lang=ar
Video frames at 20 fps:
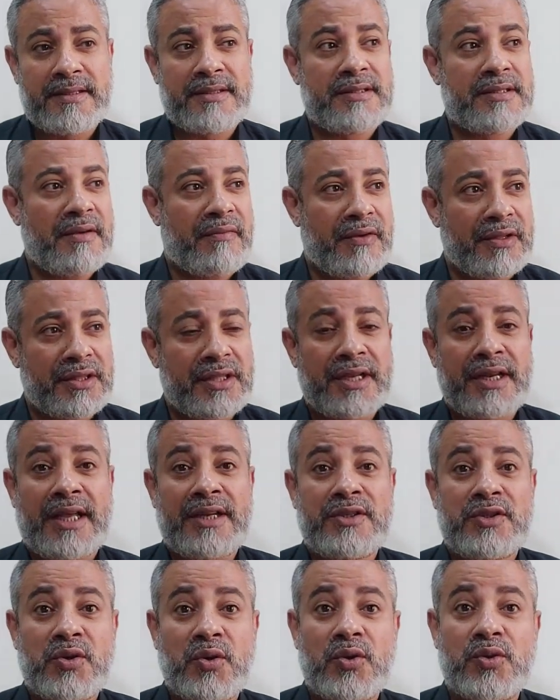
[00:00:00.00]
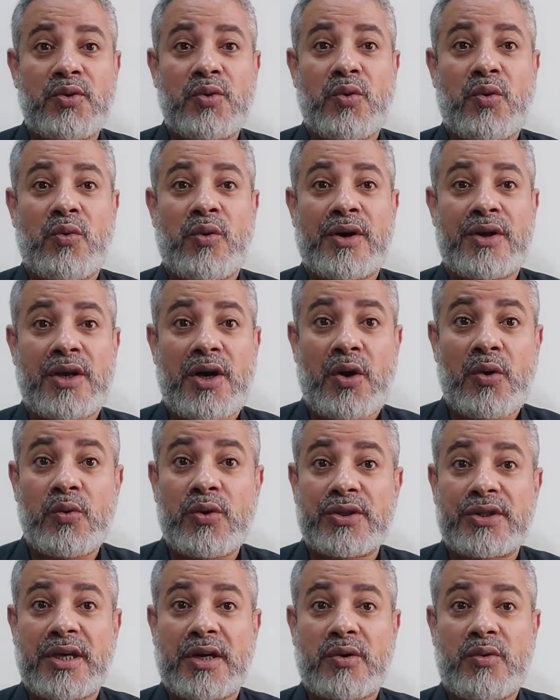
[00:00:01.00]
ده فضلا عن زهده وورعه
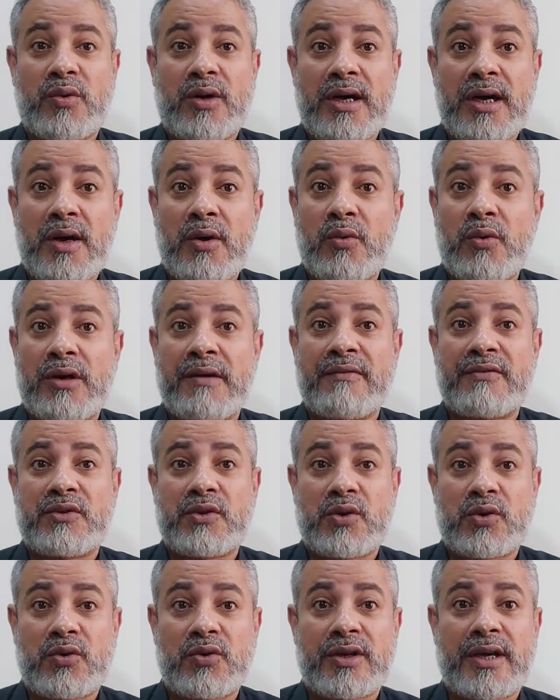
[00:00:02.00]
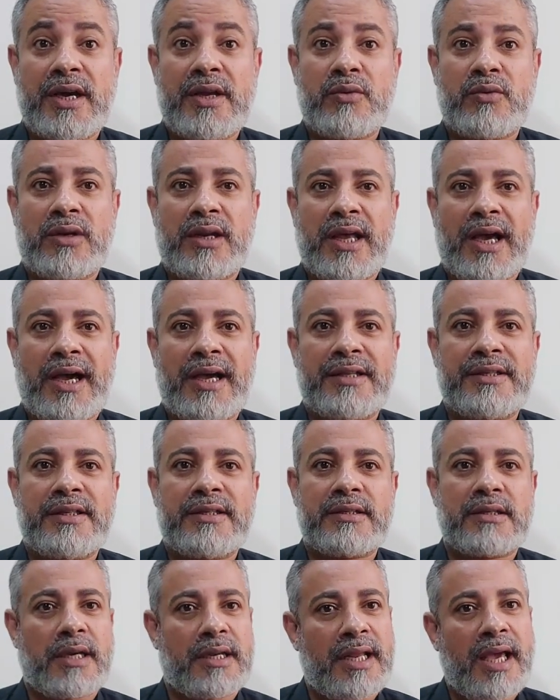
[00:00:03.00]
وتقواه وحفظ القرآن
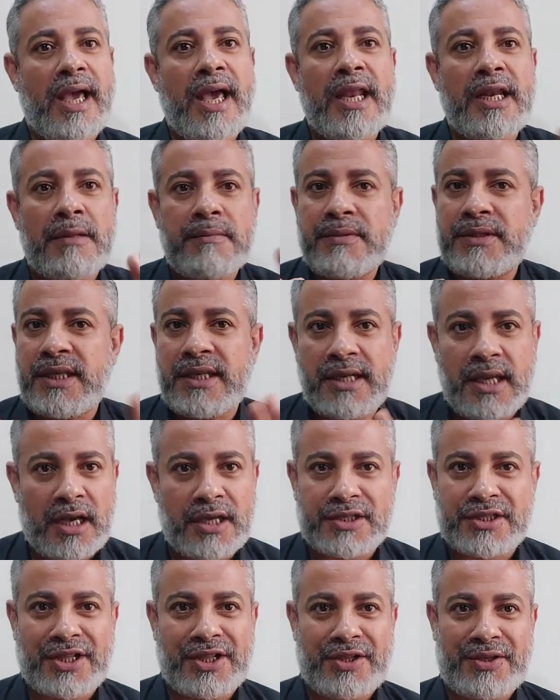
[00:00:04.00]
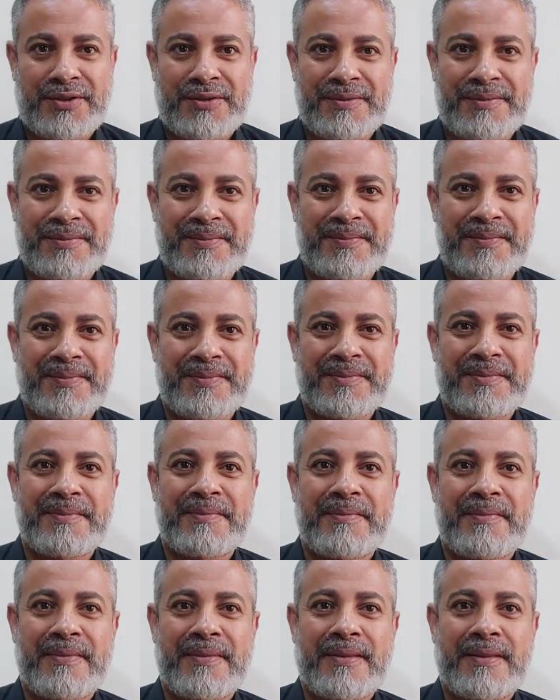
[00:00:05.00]
والأحاديث كان عالم دين أصلا
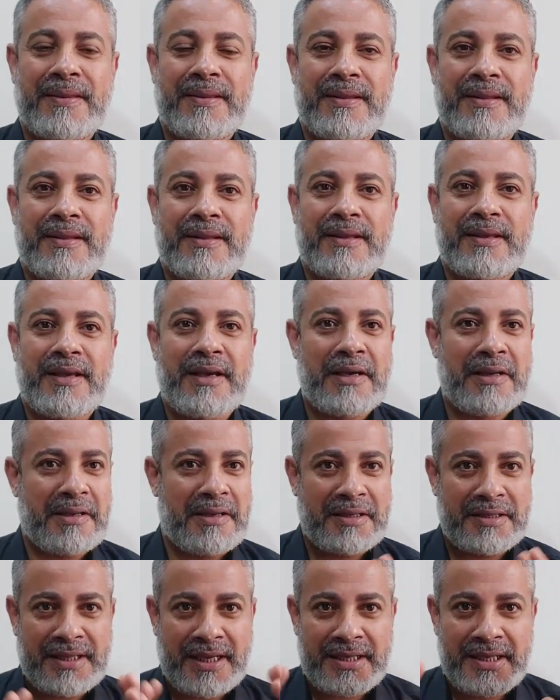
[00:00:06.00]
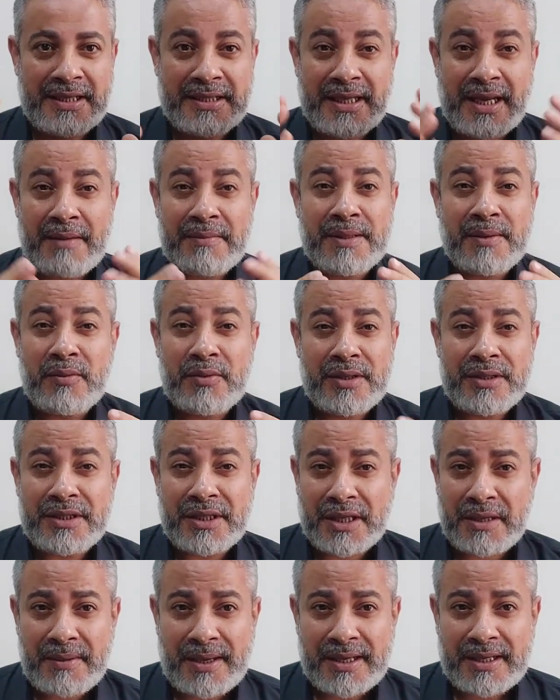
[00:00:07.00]
أنا يعني الكلام ده ممكن
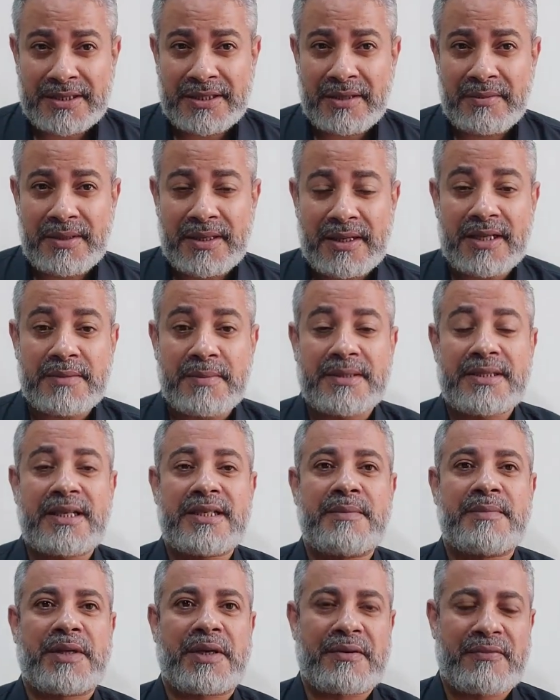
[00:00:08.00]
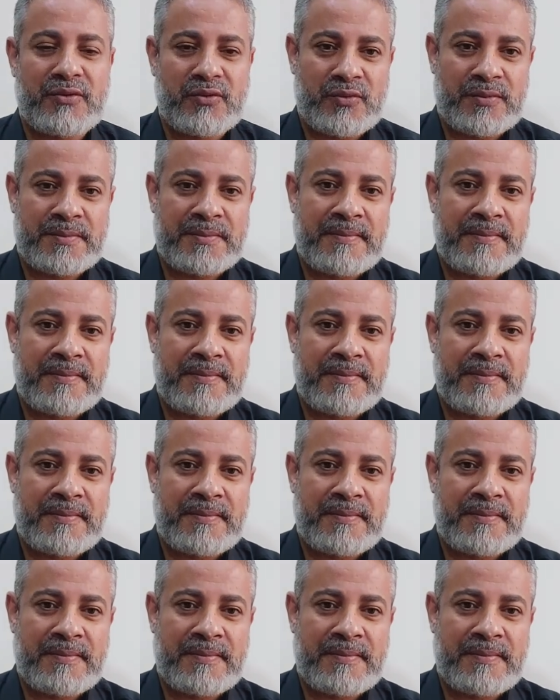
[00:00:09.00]
يغيب عن كثير من الناس بس لازم تعرفوه